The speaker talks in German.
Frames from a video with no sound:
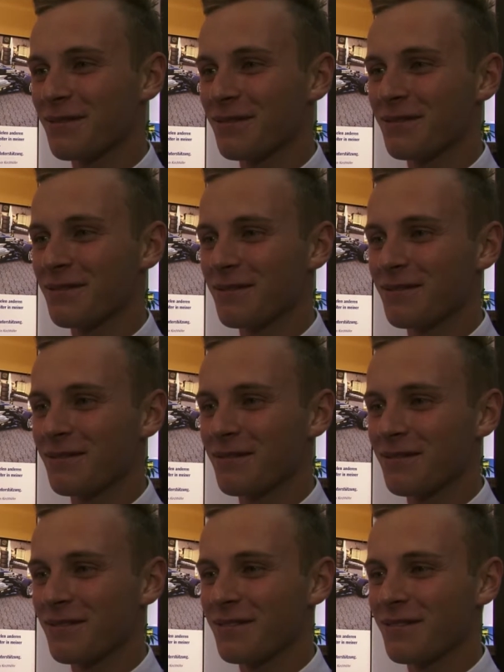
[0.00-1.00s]
Okay, wir haben
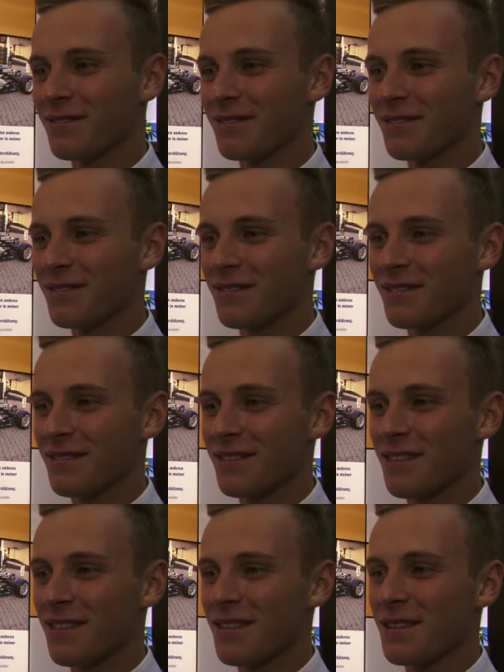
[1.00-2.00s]
mitbekommen,
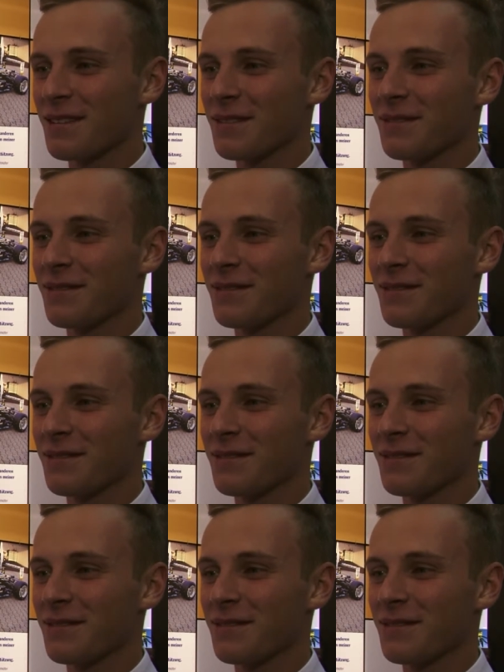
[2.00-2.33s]
du warst ja